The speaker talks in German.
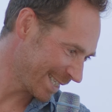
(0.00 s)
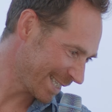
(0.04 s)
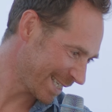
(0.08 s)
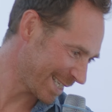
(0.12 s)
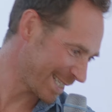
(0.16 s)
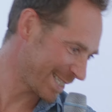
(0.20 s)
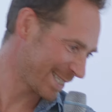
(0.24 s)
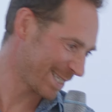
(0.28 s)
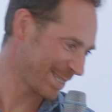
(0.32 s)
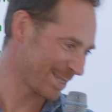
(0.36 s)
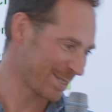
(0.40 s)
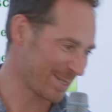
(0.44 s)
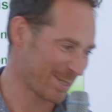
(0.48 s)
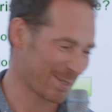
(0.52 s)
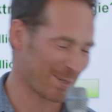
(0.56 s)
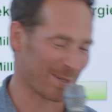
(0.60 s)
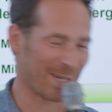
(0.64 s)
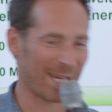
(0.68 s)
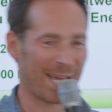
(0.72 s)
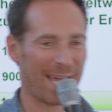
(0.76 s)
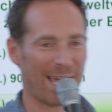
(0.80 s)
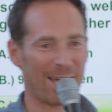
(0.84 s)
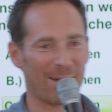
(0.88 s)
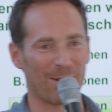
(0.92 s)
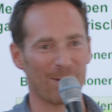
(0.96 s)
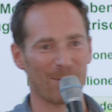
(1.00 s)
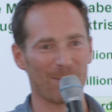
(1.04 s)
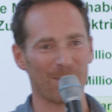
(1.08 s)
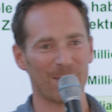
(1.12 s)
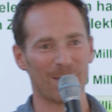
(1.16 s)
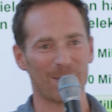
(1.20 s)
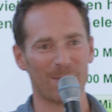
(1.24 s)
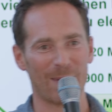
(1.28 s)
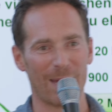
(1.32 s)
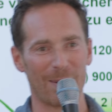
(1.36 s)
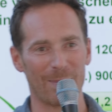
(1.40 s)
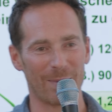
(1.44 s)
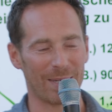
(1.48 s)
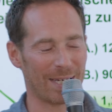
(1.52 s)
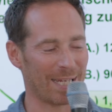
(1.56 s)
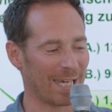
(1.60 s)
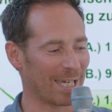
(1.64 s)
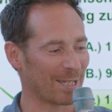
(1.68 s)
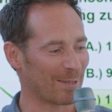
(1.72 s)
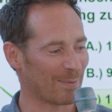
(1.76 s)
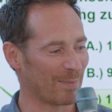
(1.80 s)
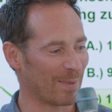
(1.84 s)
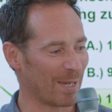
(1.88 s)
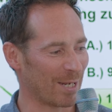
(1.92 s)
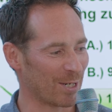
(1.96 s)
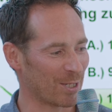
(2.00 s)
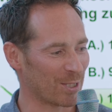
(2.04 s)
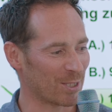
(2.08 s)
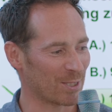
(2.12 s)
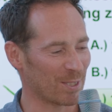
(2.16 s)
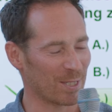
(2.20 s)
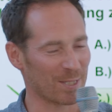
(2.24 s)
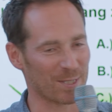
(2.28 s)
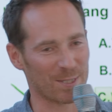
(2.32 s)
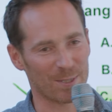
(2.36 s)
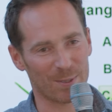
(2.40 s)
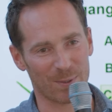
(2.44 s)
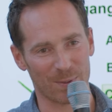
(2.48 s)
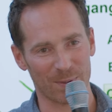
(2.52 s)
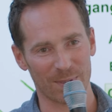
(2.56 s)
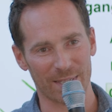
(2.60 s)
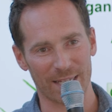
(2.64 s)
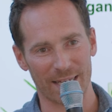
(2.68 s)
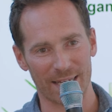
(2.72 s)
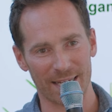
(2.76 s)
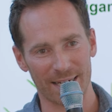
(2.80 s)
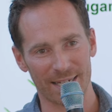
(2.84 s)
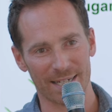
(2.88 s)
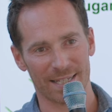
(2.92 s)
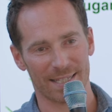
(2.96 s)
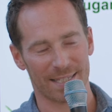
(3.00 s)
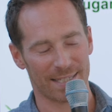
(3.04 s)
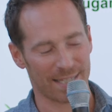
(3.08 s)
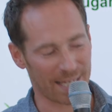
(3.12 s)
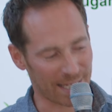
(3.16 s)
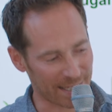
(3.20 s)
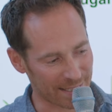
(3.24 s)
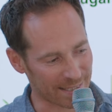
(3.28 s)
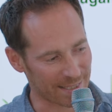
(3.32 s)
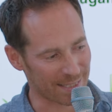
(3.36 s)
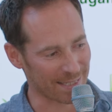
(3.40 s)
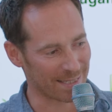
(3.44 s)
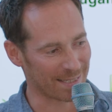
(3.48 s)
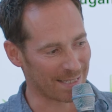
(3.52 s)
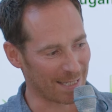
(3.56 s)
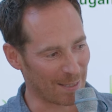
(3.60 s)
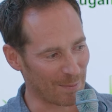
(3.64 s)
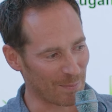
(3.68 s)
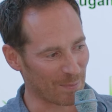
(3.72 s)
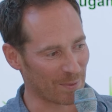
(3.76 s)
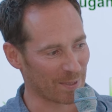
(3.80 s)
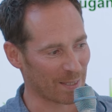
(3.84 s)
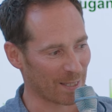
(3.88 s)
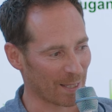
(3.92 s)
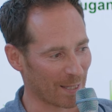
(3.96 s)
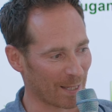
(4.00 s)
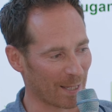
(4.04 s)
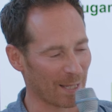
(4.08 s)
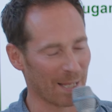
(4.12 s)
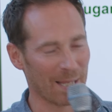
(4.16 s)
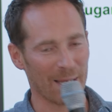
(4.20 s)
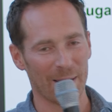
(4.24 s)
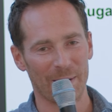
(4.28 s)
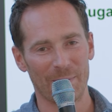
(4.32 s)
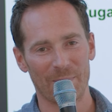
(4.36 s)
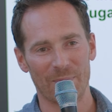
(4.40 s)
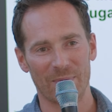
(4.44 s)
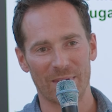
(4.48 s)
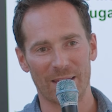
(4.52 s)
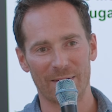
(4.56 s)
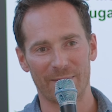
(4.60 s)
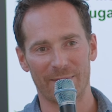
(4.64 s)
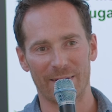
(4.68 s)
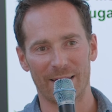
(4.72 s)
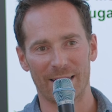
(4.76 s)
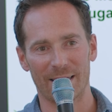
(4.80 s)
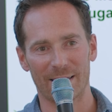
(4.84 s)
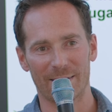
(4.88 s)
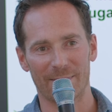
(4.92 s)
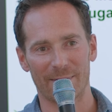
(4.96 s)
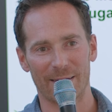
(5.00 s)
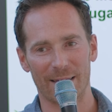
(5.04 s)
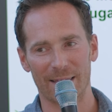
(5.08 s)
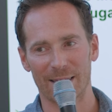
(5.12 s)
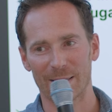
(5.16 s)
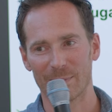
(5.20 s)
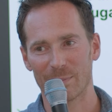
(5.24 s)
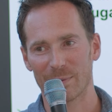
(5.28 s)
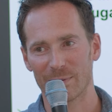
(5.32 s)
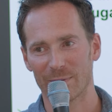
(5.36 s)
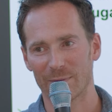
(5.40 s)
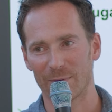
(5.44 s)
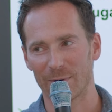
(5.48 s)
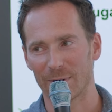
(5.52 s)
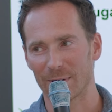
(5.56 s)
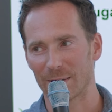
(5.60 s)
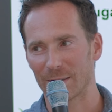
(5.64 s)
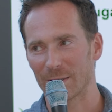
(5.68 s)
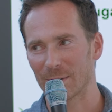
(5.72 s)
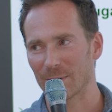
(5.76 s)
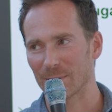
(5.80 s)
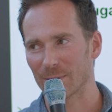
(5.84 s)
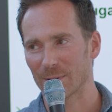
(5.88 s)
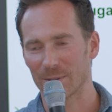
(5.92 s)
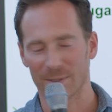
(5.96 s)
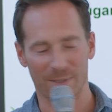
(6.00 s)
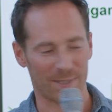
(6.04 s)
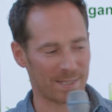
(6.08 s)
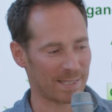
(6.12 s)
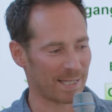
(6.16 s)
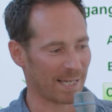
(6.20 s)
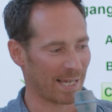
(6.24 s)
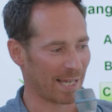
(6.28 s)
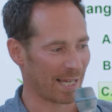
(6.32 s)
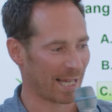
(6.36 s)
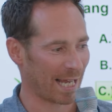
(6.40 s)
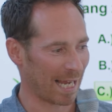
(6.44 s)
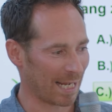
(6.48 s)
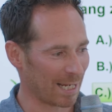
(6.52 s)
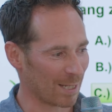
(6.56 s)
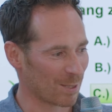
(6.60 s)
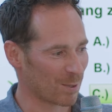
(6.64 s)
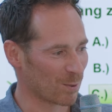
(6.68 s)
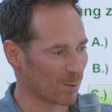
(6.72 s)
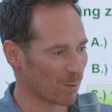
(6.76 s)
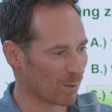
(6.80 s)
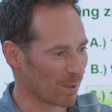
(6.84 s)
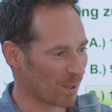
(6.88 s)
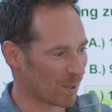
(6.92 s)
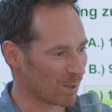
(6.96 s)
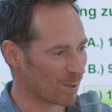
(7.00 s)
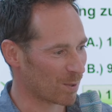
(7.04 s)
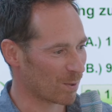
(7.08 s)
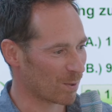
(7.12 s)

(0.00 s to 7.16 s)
Es sind sogar 1,2 Milliarden Menschen, also rund ein Sechstel, Siebtel der weltweiten Bevölkerung hat keinen Zugang